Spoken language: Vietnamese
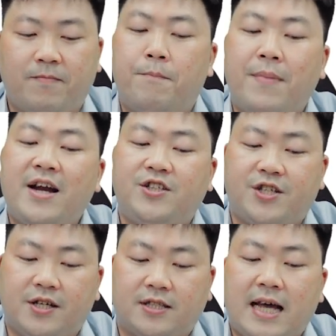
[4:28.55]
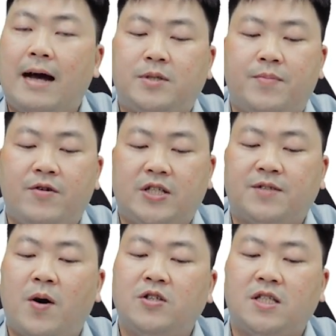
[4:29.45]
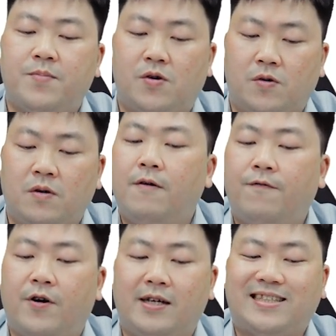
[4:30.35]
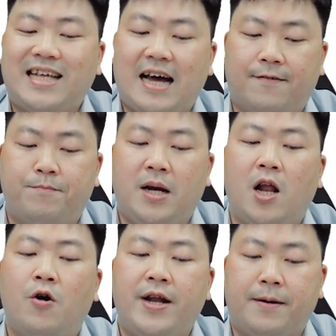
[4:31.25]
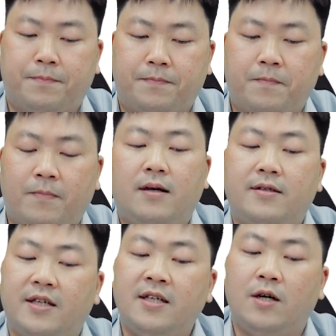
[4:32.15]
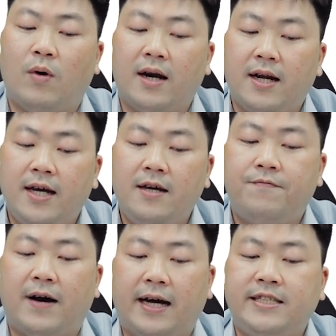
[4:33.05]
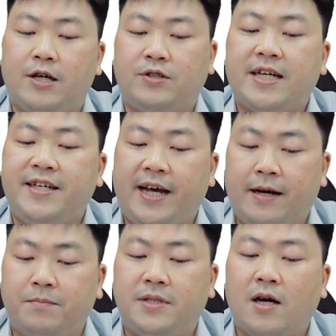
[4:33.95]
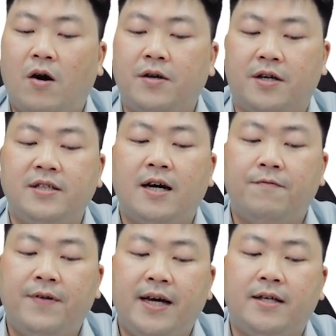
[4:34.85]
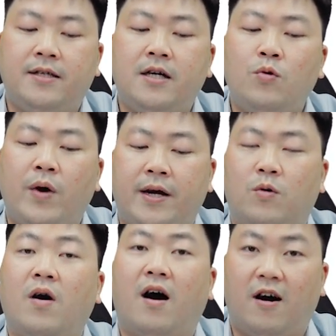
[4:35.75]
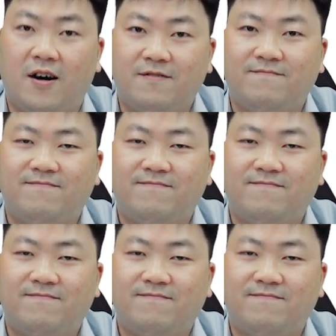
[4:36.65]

Managers have to be responsible for the staff below them. Những người quản lý phải chịu trách nhiệm cho những nhân viên dưới quyền của họ.